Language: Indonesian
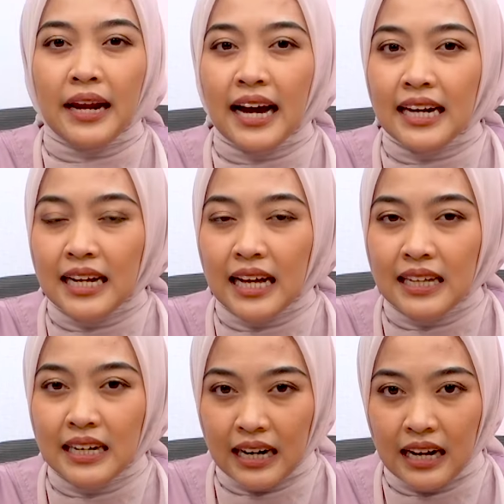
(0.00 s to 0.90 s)
Penanganan
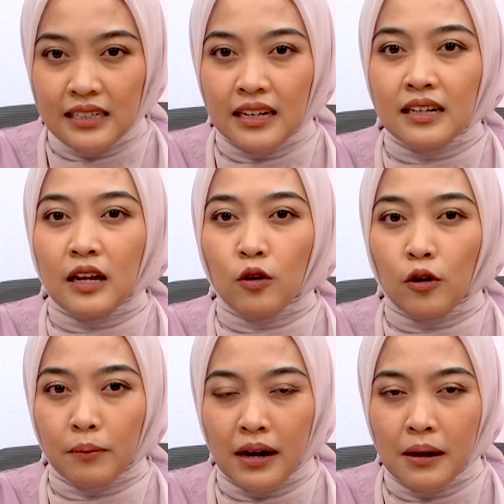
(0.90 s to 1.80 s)
katarak dan
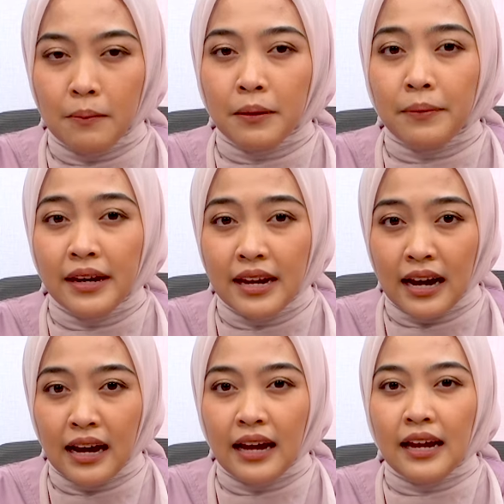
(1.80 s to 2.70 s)
glaukoma
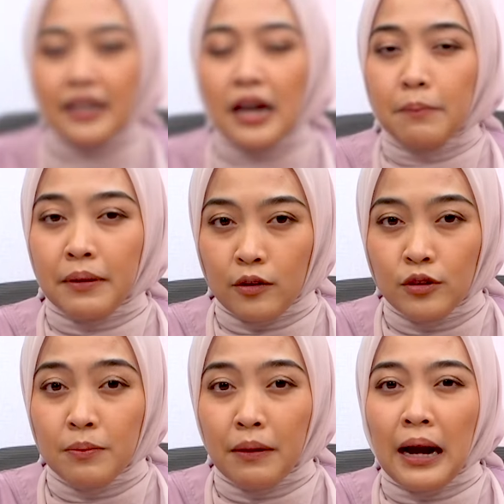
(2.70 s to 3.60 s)
berbeda dan
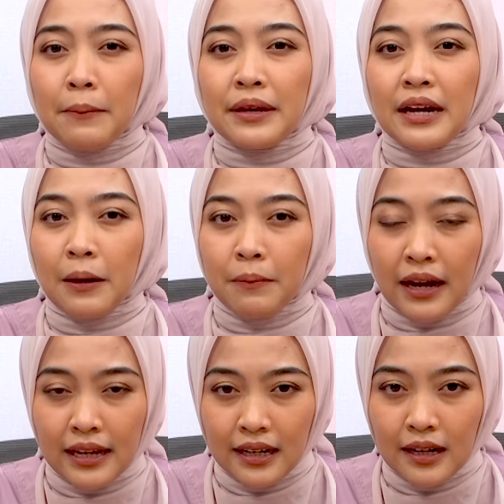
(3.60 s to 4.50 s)
perlu dipahami dengan
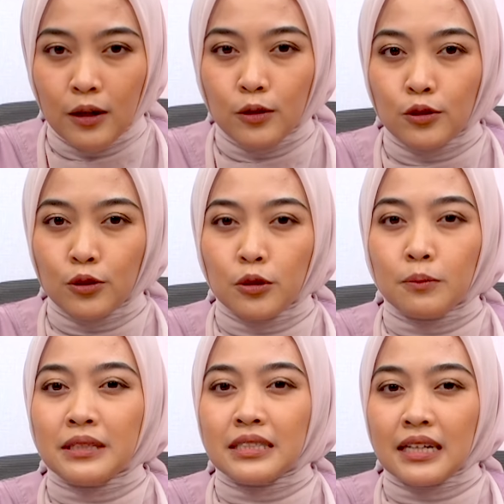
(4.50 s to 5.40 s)
baik untuk
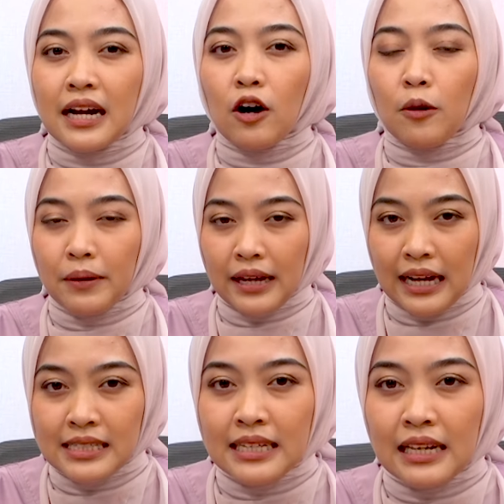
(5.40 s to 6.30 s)
mencegah
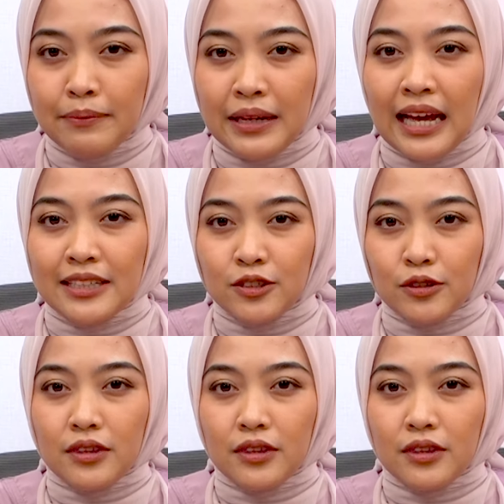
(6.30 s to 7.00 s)
komplikasi lebih lanjut.